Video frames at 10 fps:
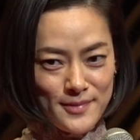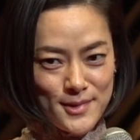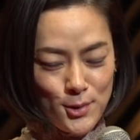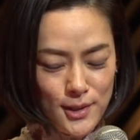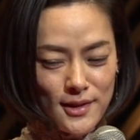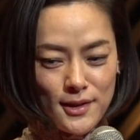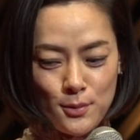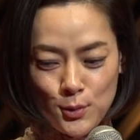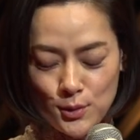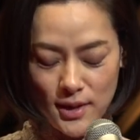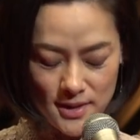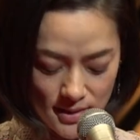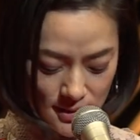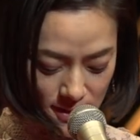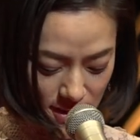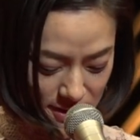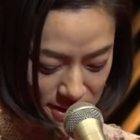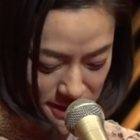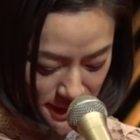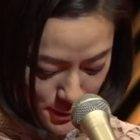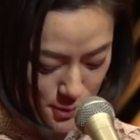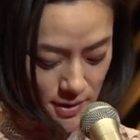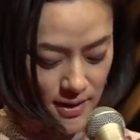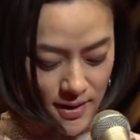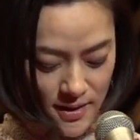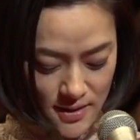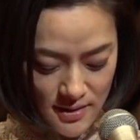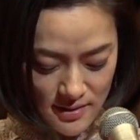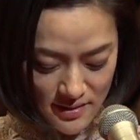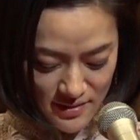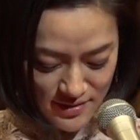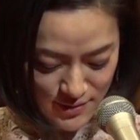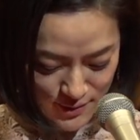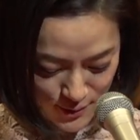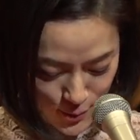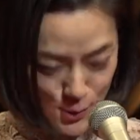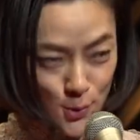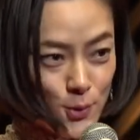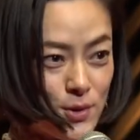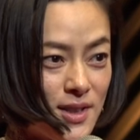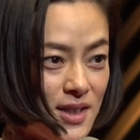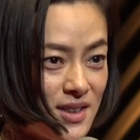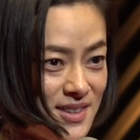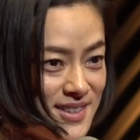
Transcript: それだけでも嬉しかったんですけど、このような